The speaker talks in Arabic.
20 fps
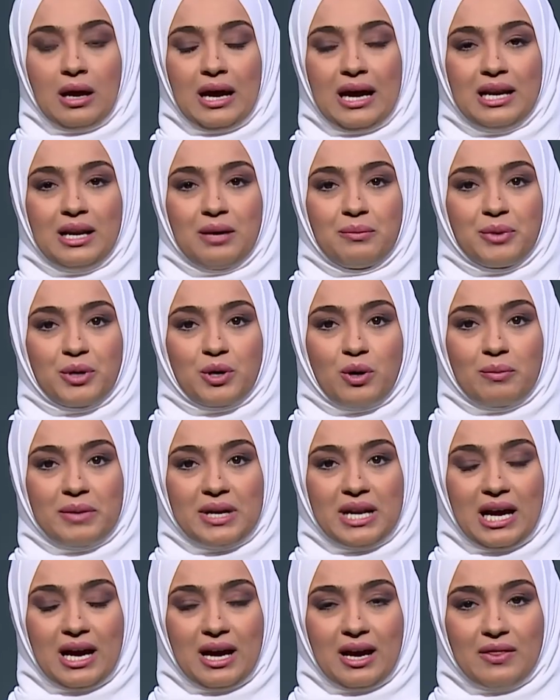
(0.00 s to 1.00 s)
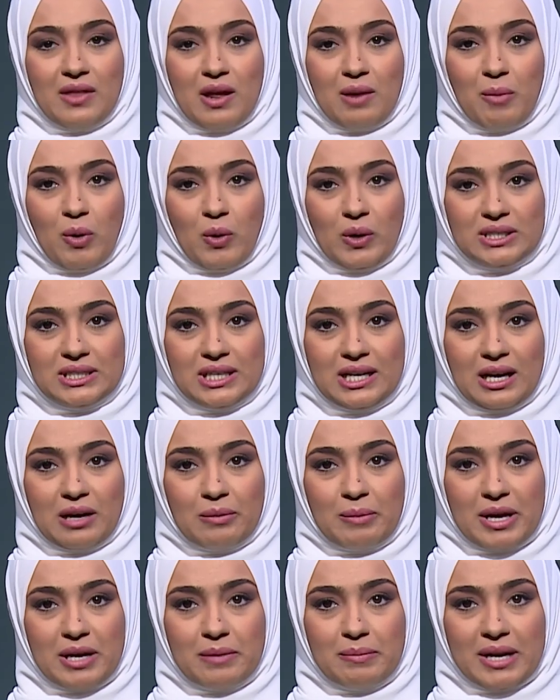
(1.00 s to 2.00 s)
أهلا بكم إلى هذا الموعد
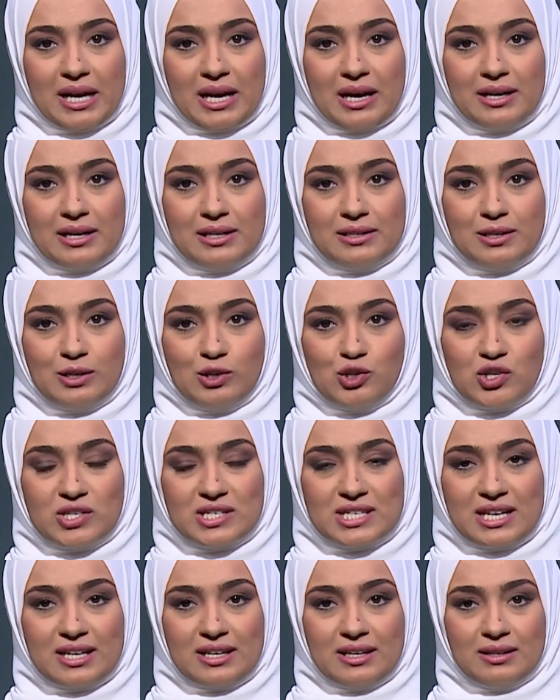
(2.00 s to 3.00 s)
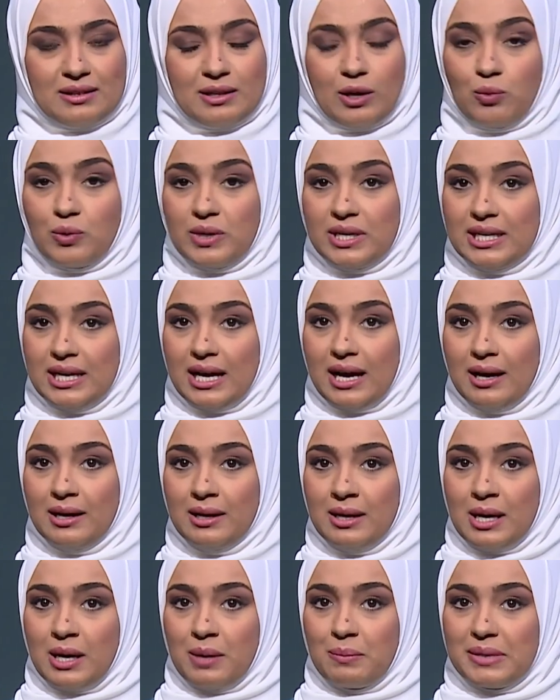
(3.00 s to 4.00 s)
الإخباري من قناة الجزائر الدولية
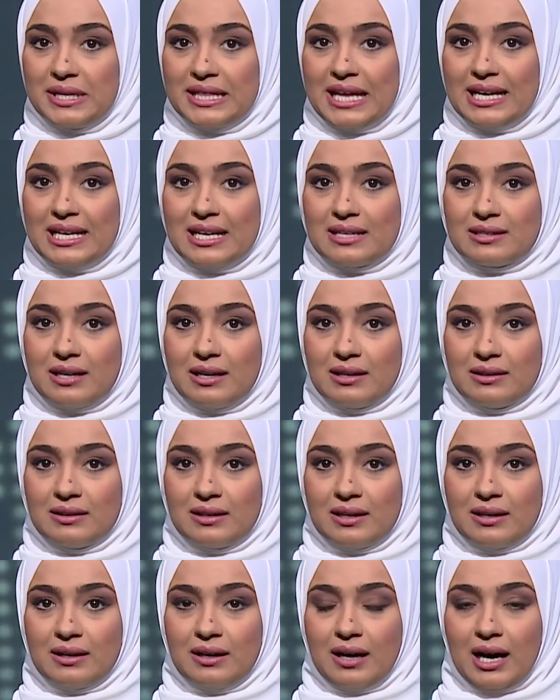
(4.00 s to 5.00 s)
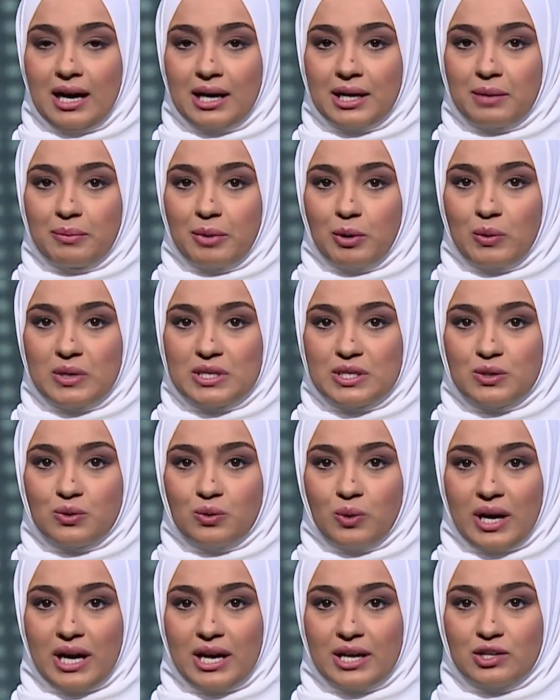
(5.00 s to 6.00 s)
بداية أعرب
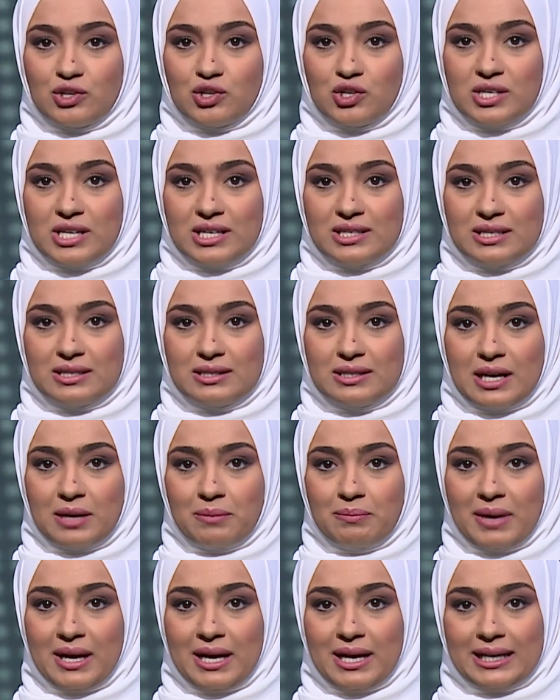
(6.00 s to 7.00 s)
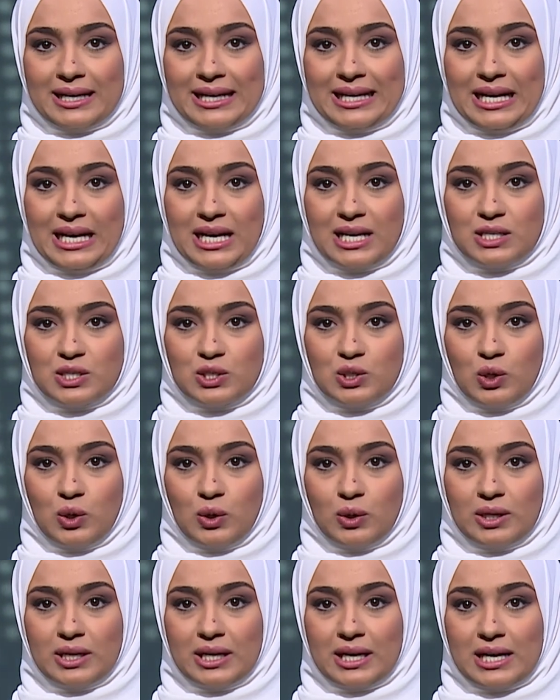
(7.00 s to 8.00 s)
وزير خارجية الدنمارك لارس
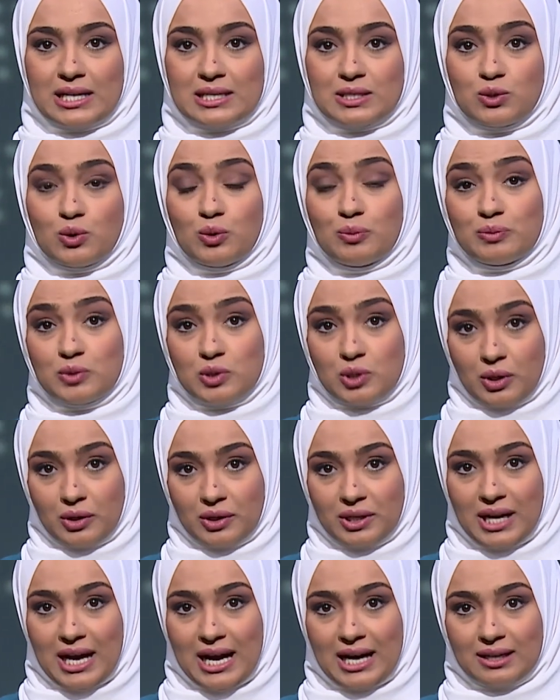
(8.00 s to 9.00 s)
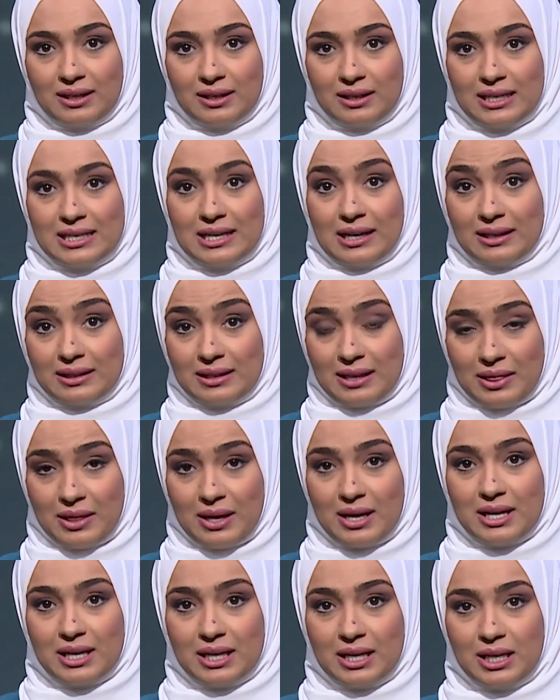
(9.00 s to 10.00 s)
لوك راسومسون عن
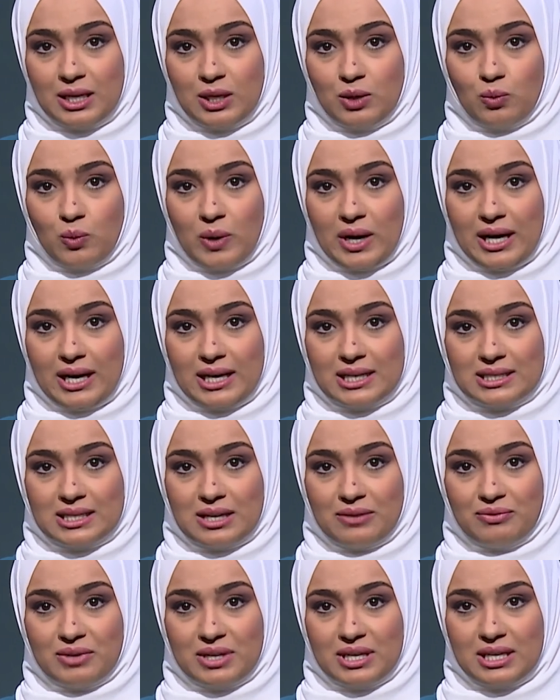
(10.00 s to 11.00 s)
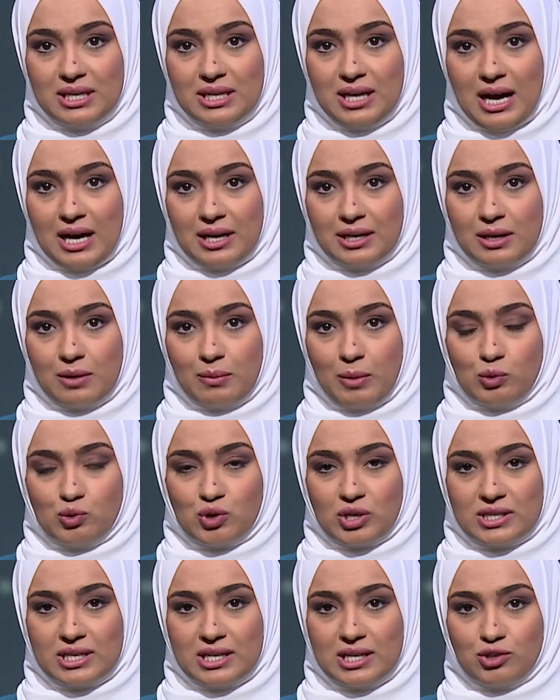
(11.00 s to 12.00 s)
اعتذاره وأسفه عن
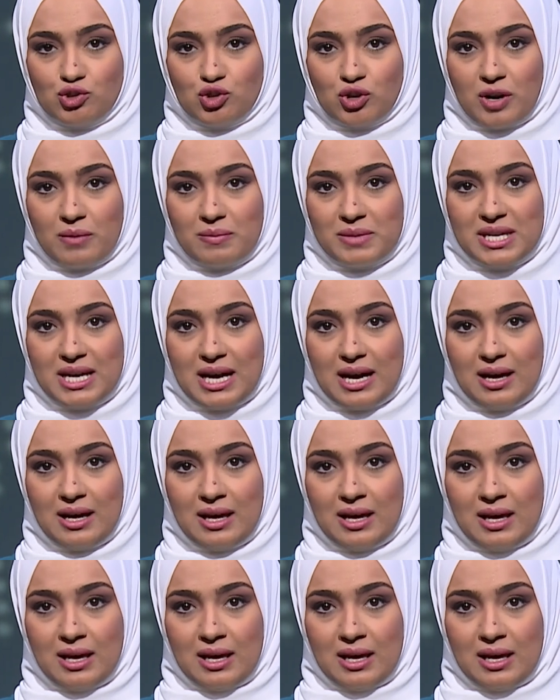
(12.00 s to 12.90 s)
الموجة الإجرامية